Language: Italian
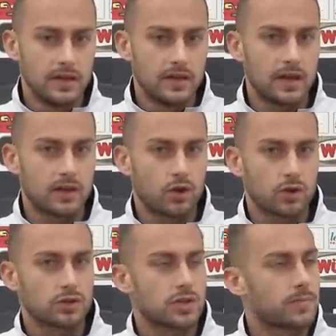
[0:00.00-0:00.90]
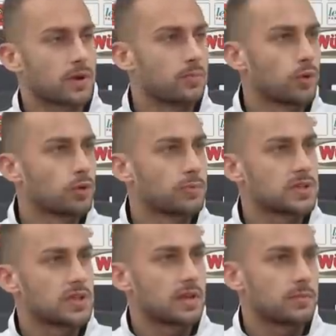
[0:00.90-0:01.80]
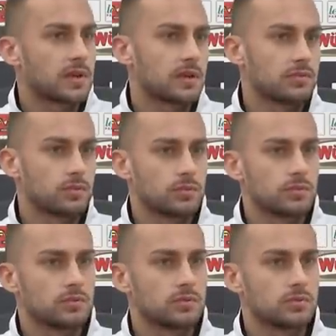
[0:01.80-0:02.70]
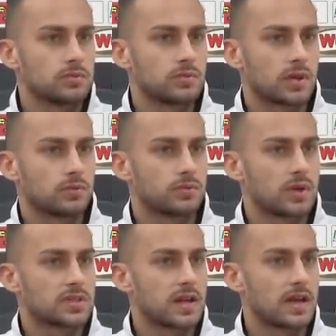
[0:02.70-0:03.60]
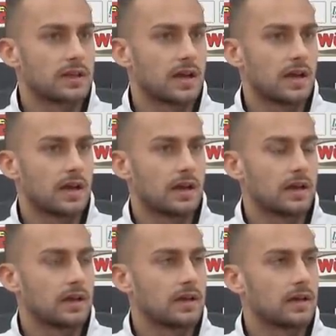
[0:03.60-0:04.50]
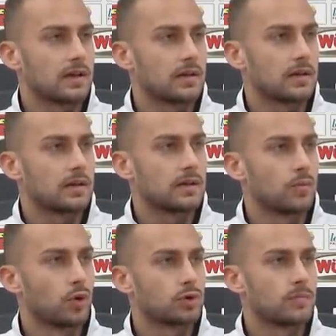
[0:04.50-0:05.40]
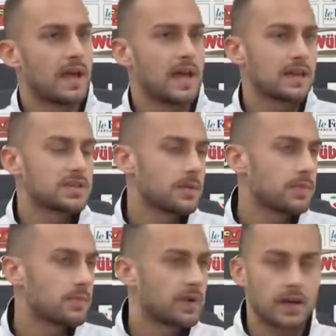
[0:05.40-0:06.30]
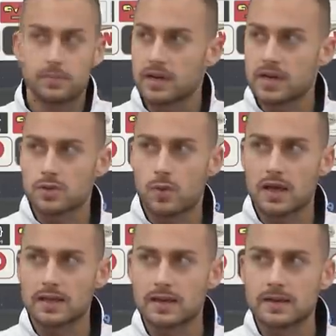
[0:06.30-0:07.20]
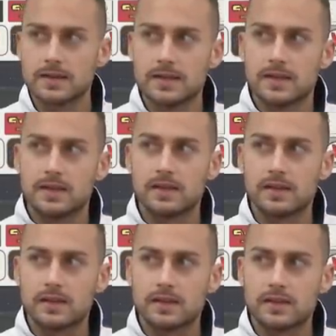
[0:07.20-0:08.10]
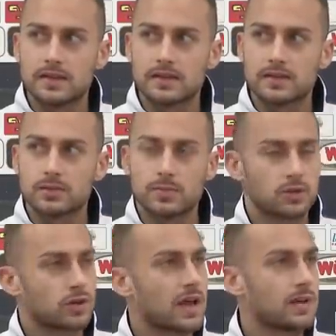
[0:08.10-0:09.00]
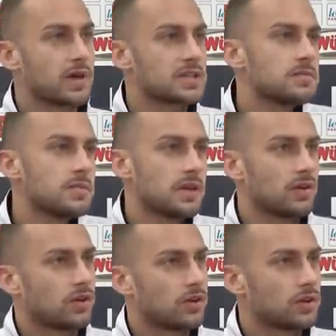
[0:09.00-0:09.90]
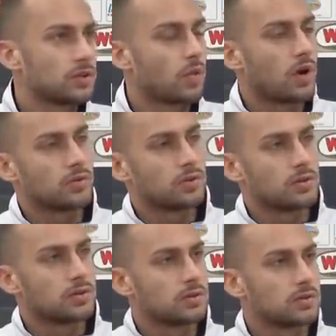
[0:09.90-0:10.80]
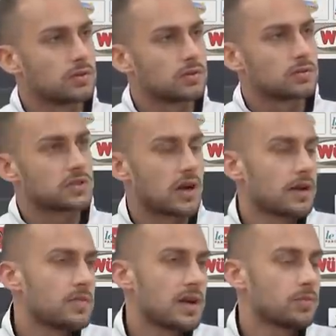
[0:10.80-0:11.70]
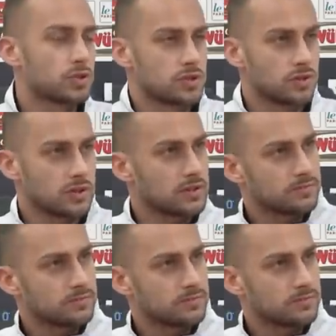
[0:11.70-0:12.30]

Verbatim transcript: la ricordo sempre con molto piacere perché fu Ecco, fu una serata molto bella sia per me che per la squadra. E, insomma, tornare al Massimino di nuovo sarà una bella emozione.